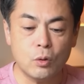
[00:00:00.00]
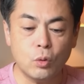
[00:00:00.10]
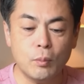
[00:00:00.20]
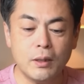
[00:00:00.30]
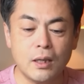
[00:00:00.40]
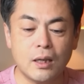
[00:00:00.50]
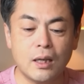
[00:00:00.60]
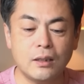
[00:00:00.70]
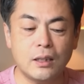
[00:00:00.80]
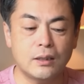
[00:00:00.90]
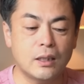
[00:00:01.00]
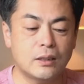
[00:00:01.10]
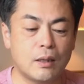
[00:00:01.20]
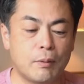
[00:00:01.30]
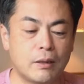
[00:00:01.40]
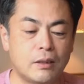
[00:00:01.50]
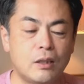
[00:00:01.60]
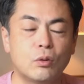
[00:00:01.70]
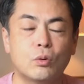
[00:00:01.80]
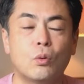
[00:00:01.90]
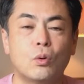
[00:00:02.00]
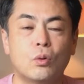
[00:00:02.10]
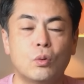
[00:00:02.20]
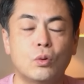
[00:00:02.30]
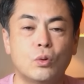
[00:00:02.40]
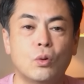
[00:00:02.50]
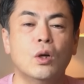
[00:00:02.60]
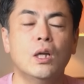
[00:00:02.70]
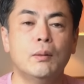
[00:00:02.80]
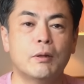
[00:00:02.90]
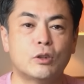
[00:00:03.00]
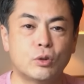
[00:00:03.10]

この真ん中あたりにできたバッテンのところのことを、